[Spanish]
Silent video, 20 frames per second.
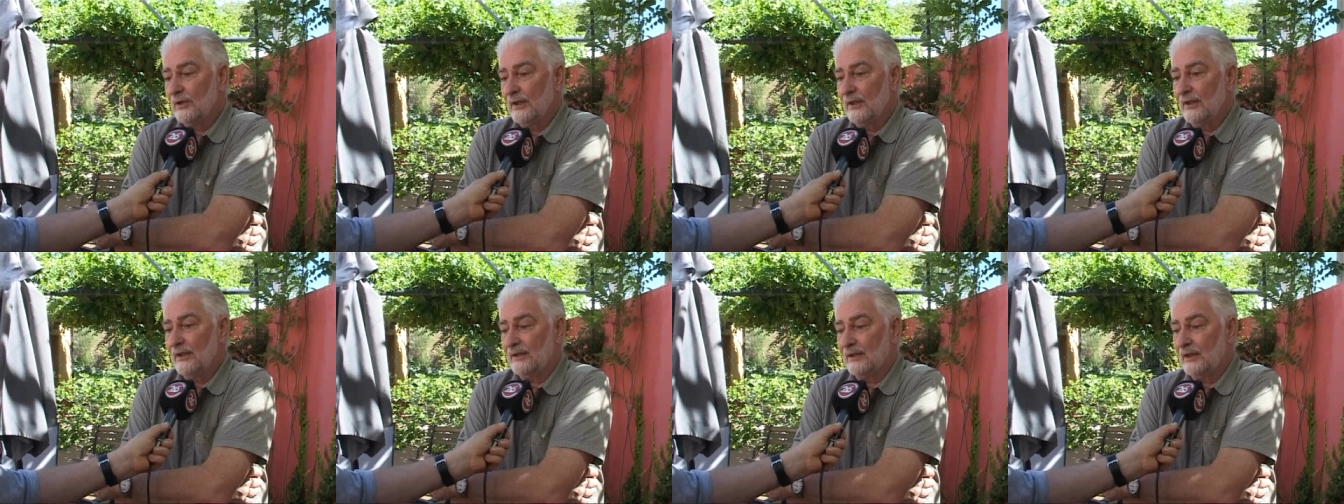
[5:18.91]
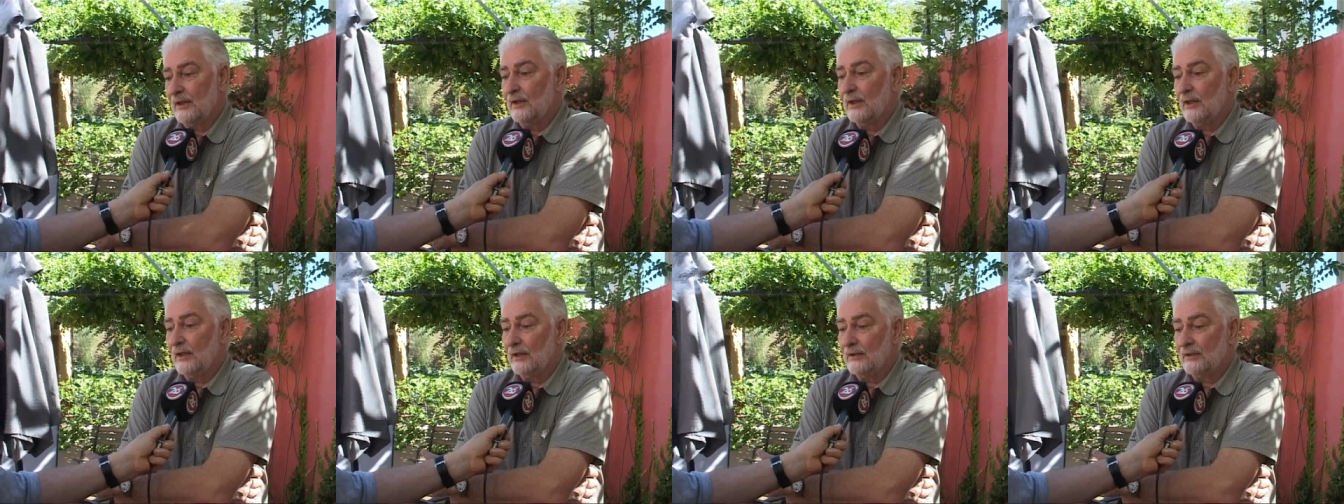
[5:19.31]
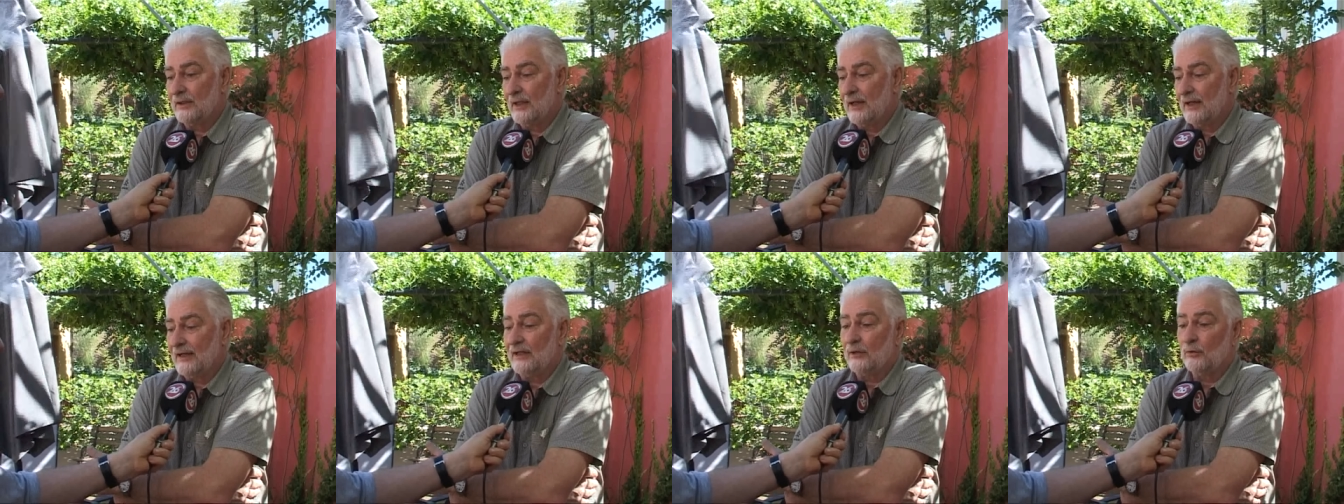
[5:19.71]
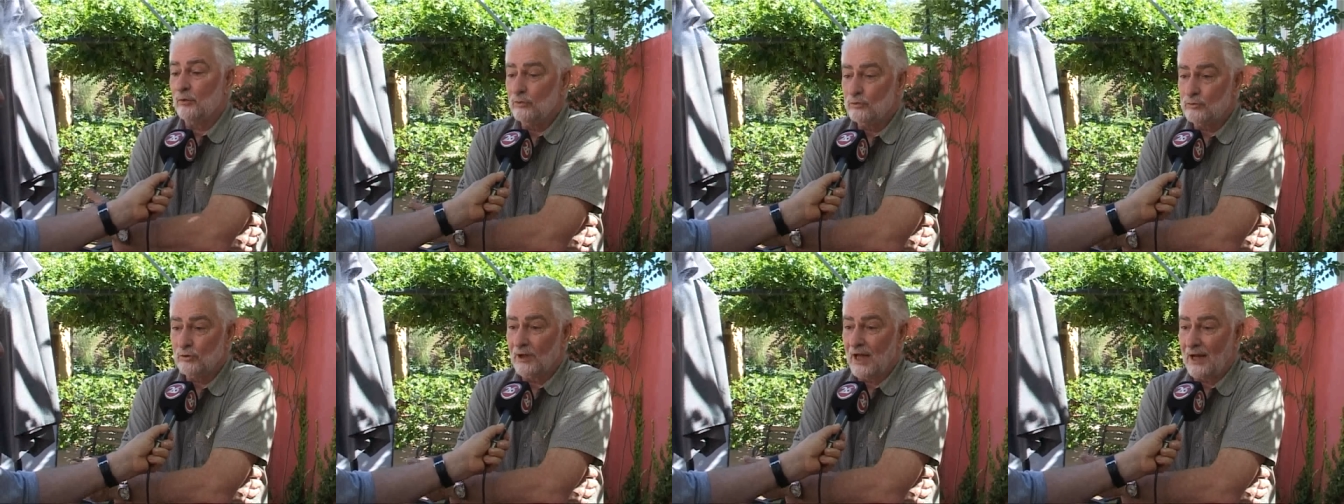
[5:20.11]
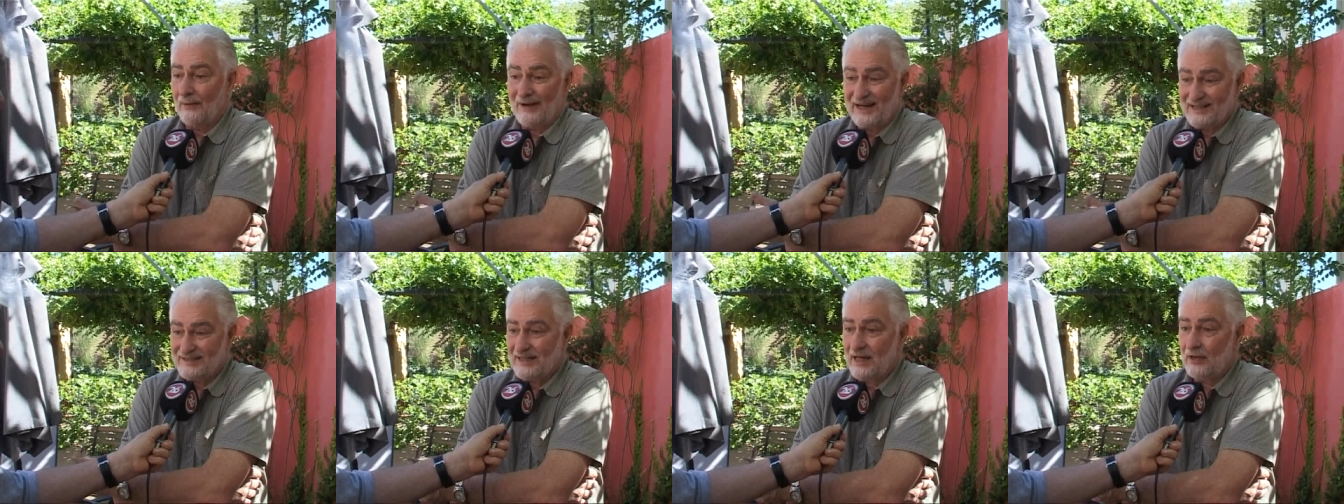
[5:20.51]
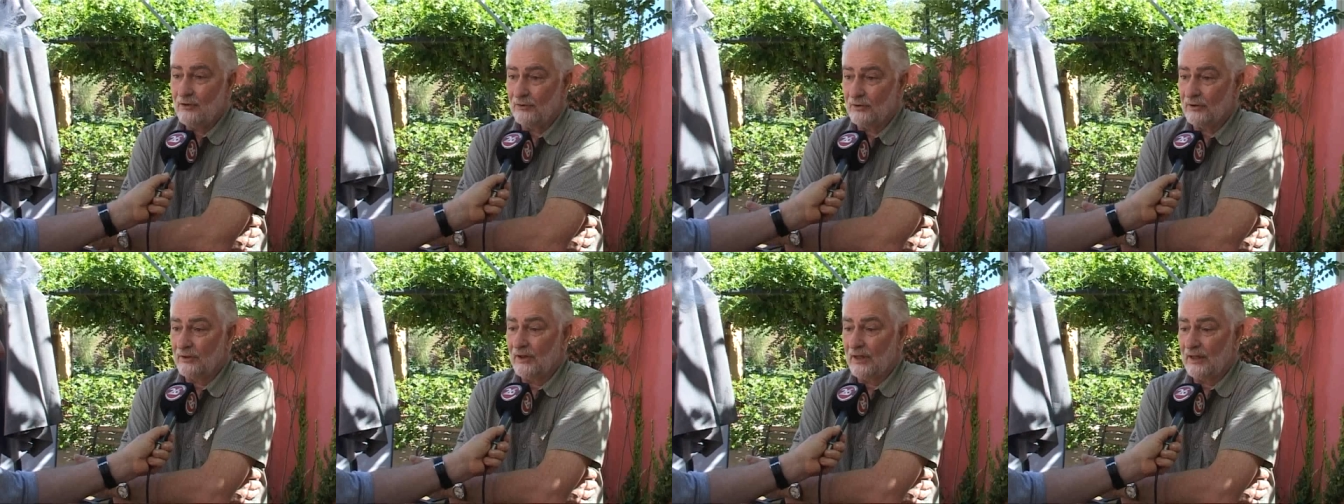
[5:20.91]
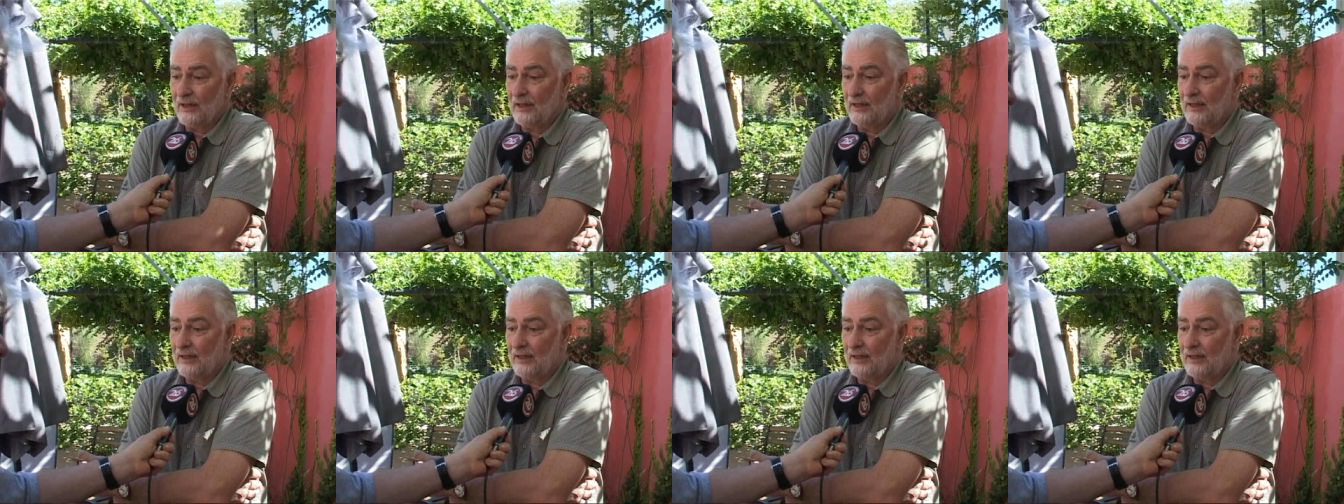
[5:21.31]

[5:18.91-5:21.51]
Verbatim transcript: de, agricultura basado en